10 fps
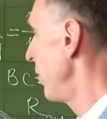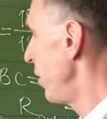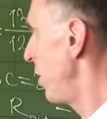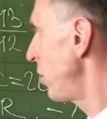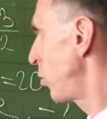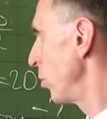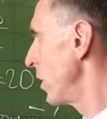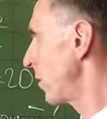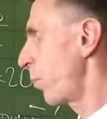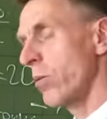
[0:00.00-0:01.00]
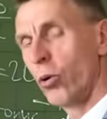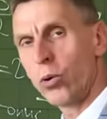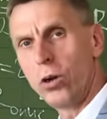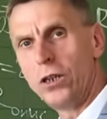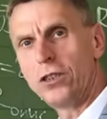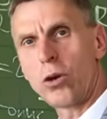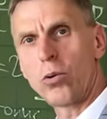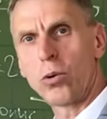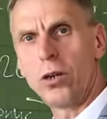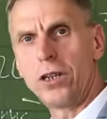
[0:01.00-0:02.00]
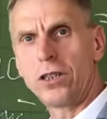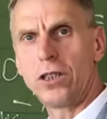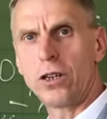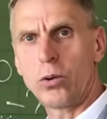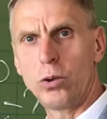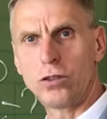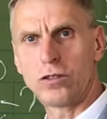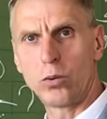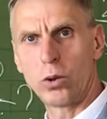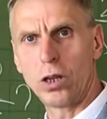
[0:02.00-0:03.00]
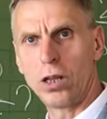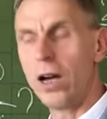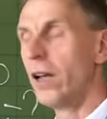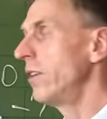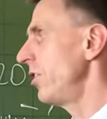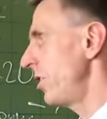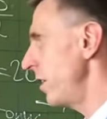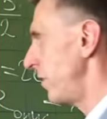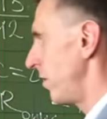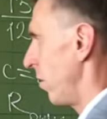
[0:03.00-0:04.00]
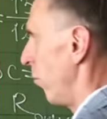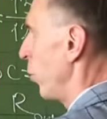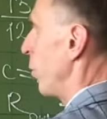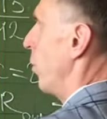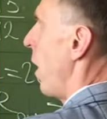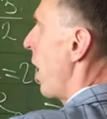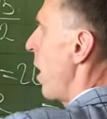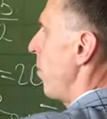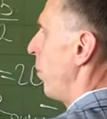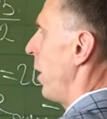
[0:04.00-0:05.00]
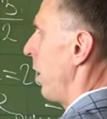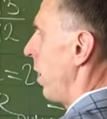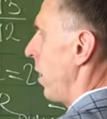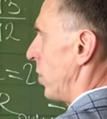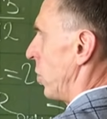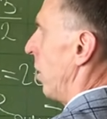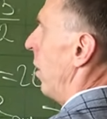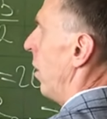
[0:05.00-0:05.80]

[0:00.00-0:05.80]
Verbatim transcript: Есть у нас прямоугольный треугольник, где находится угол А? Есть. Вот он, А, Б, H.